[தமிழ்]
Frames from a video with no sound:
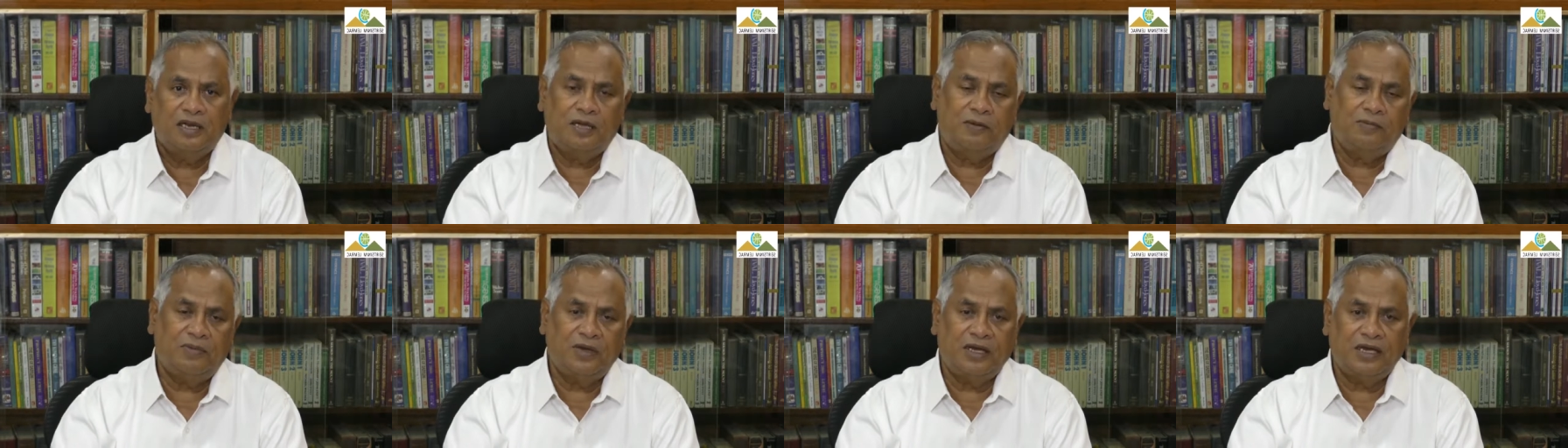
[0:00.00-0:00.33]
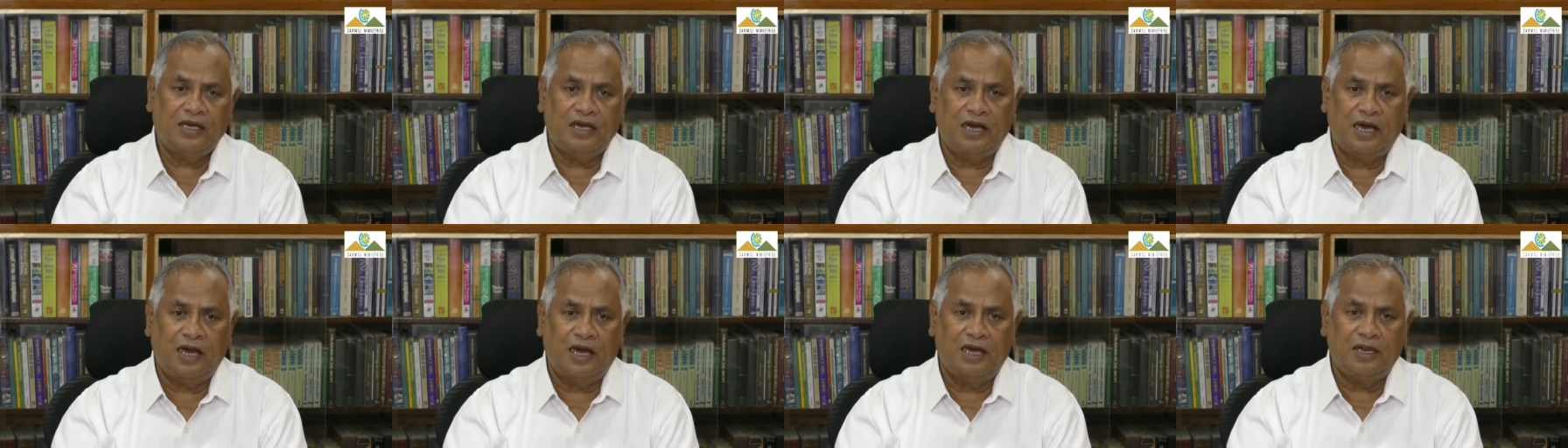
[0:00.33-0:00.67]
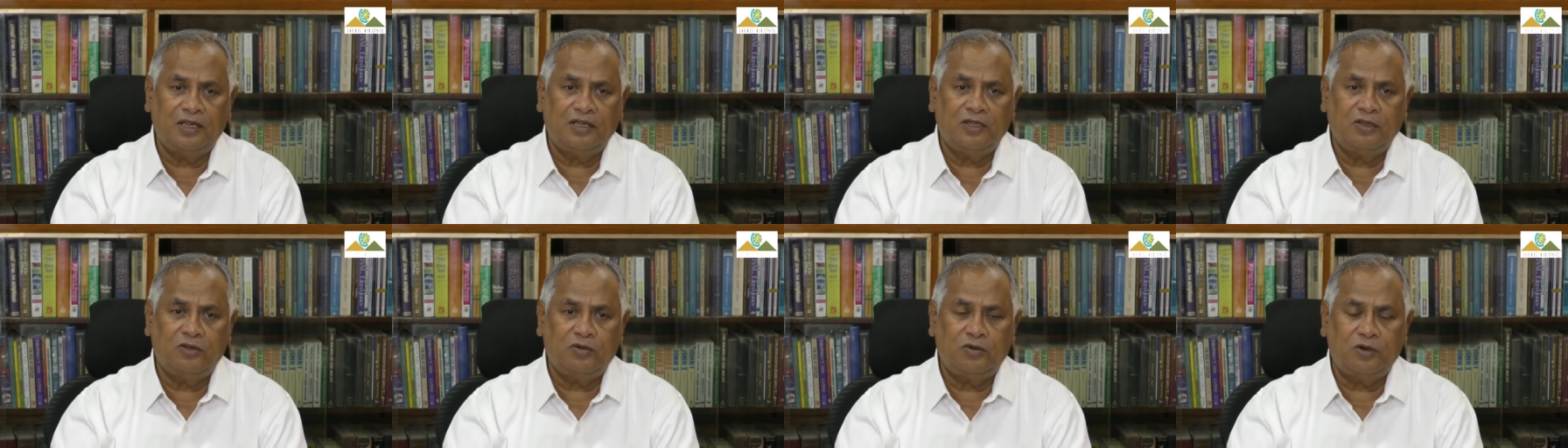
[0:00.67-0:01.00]
நம்ம
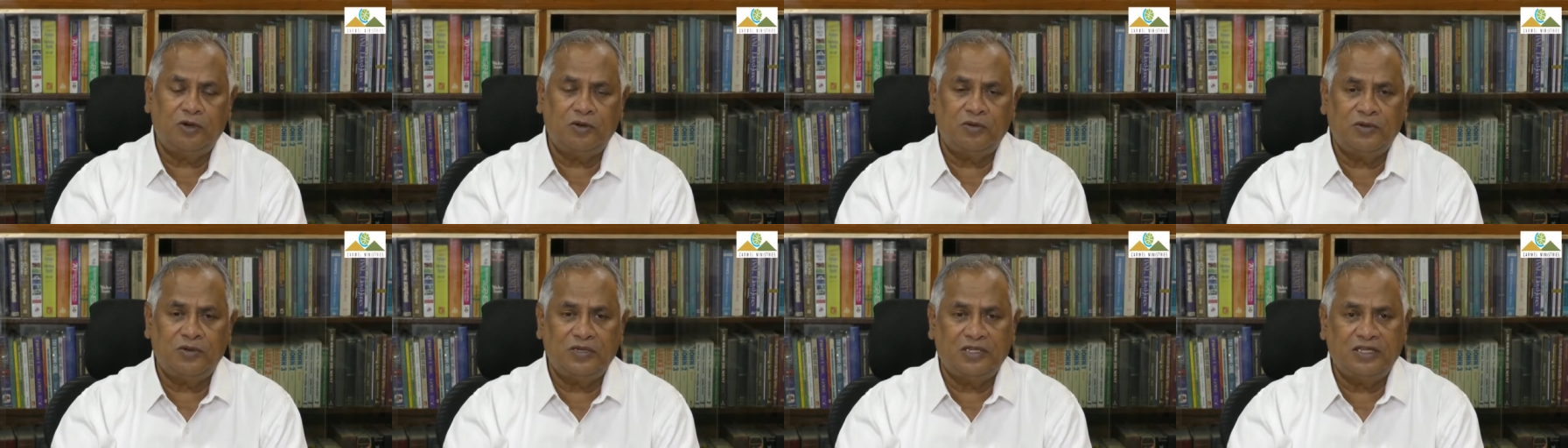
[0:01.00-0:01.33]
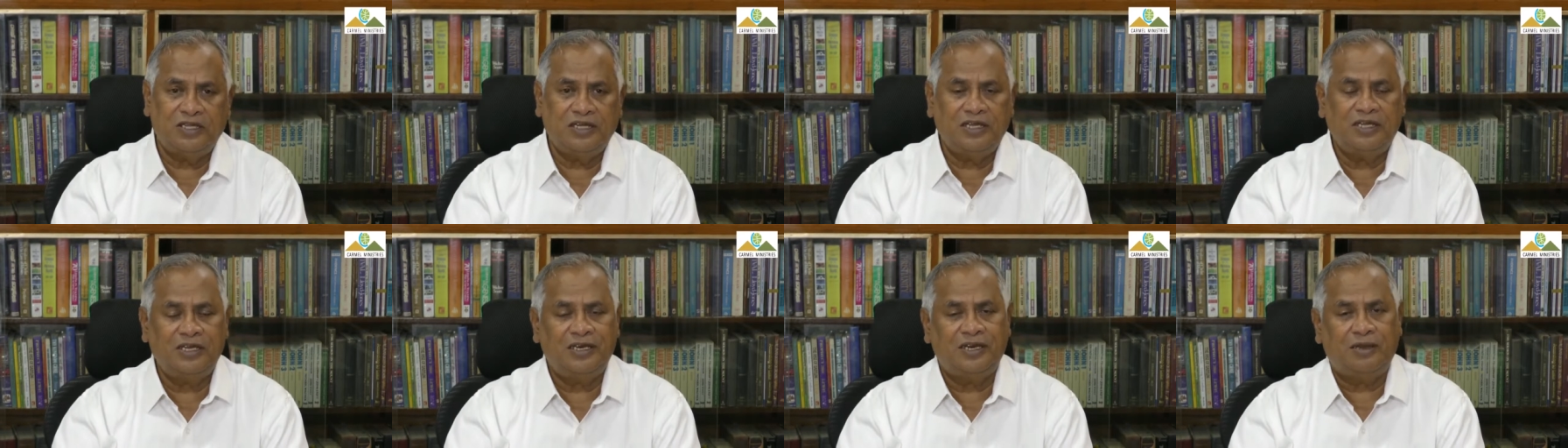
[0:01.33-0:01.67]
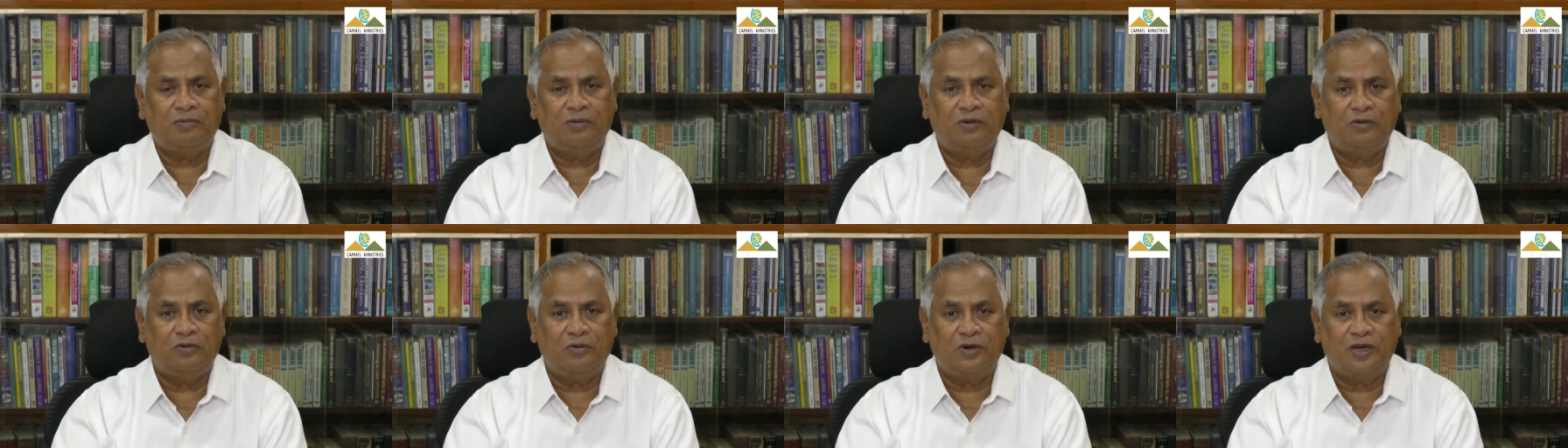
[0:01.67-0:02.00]
அறிந்து கொள்வது
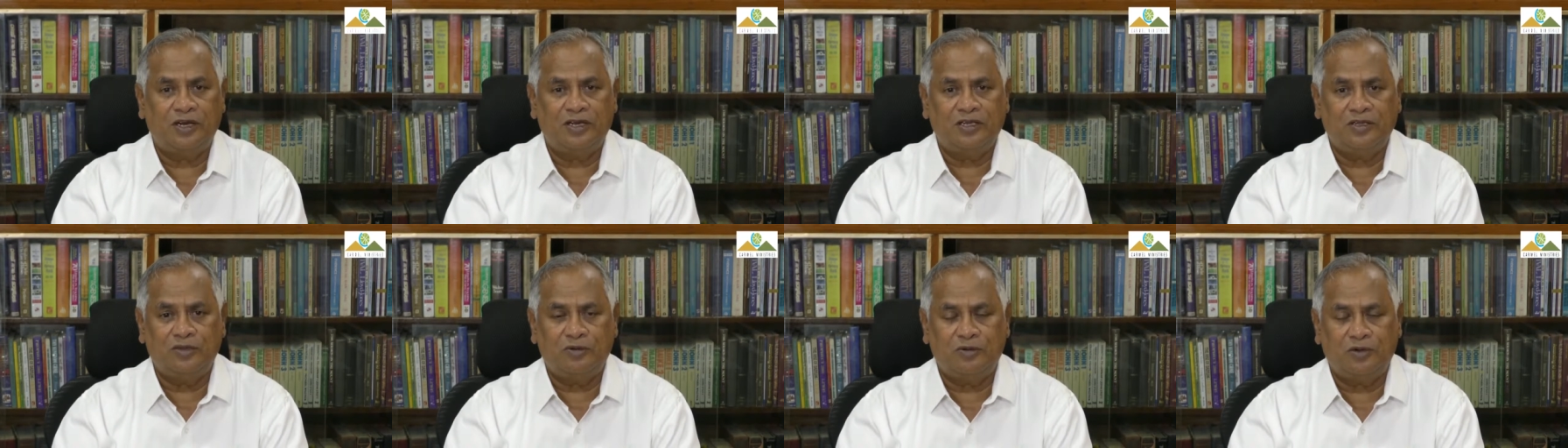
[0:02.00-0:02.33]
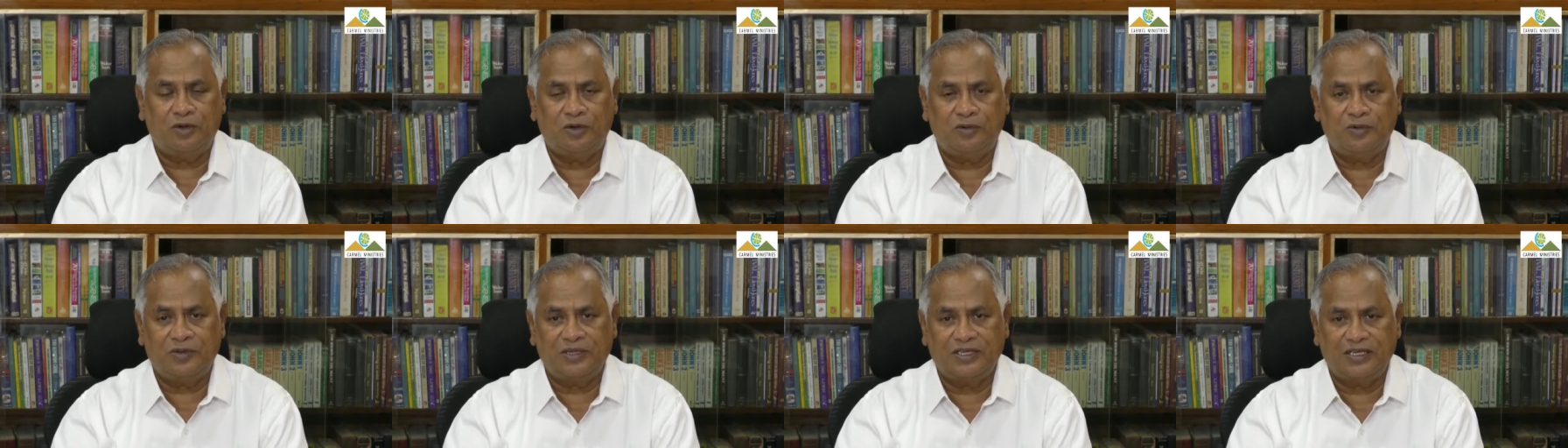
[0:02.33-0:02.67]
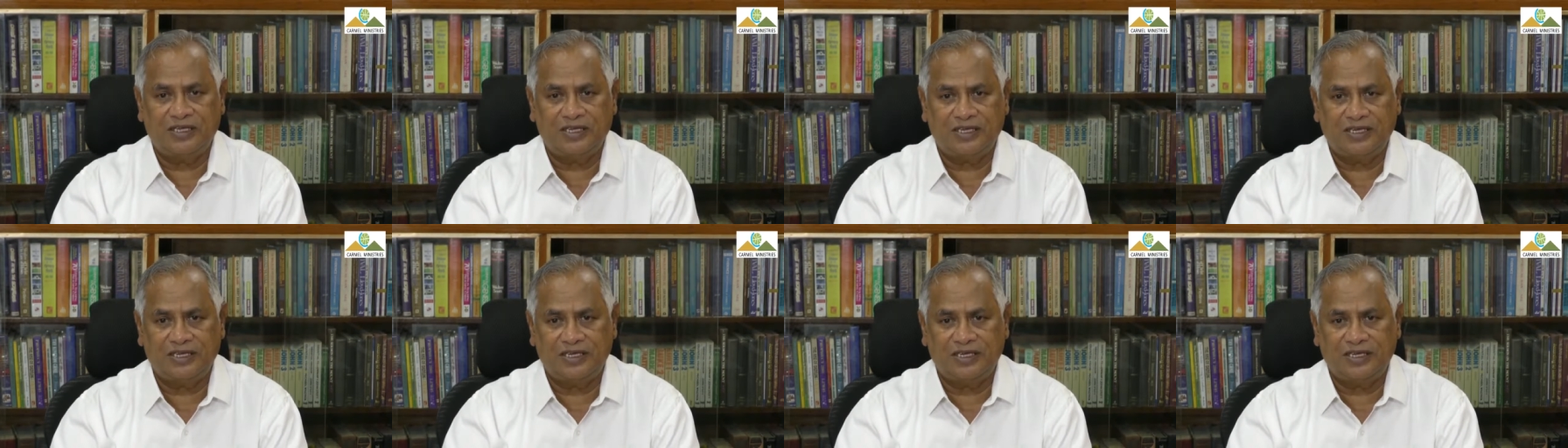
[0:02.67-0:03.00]
நம்ம உணர்ந்து
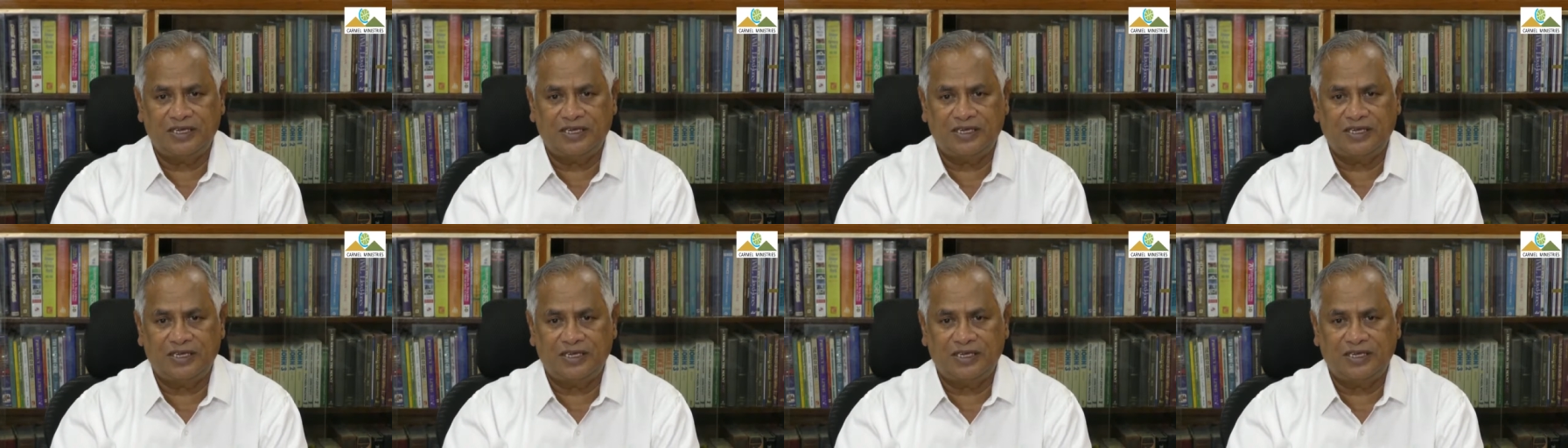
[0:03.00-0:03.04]
கொள்வது